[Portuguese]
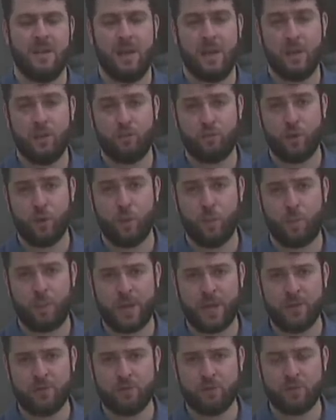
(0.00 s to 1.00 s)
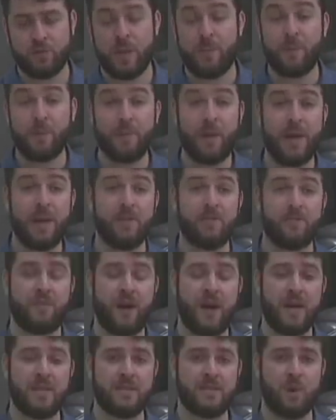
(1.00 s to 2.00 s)
Eles foram presos na primeira
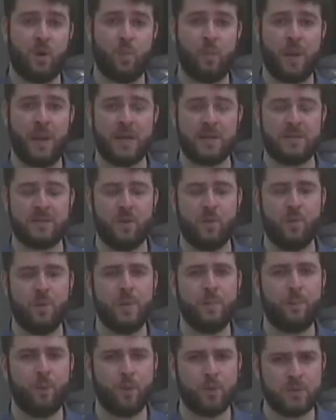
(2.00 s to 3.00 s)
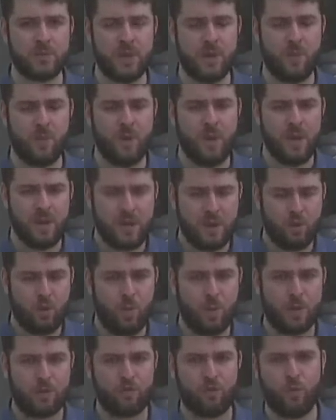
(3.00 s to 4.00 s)
fase da Operação Implosão, que
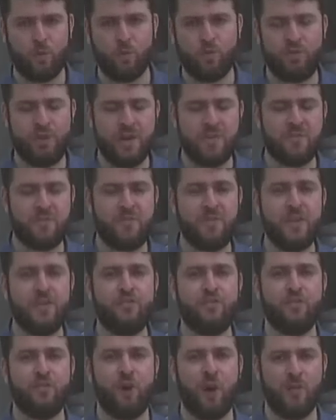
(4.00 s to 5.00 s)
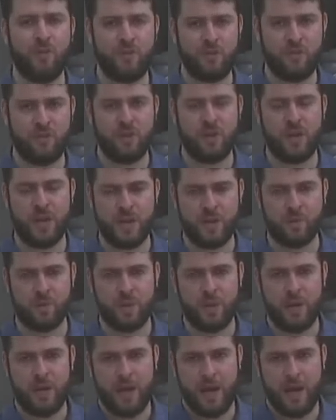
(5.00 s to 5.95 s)
começou no dia 29 de janeiro.